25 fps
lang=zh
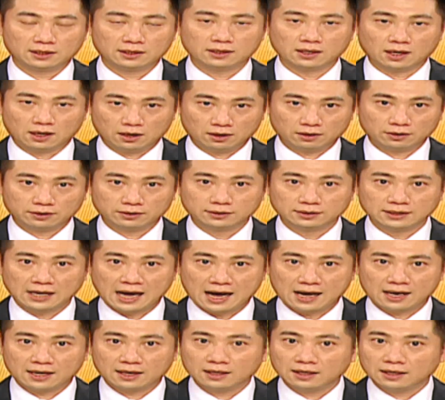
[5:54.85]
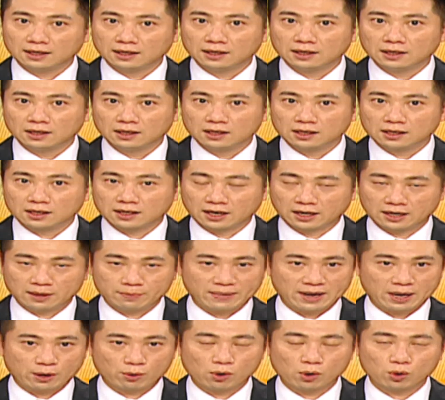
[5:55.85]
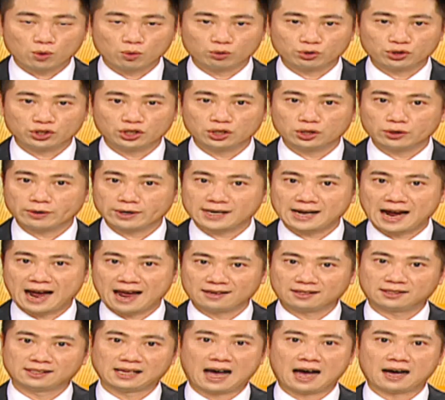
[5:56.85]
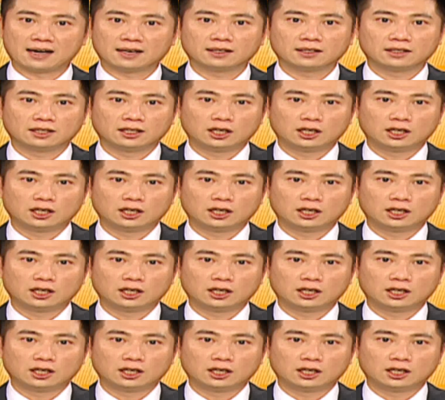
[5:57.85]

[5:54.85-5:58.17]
哦，那可能美国股市就会开杀，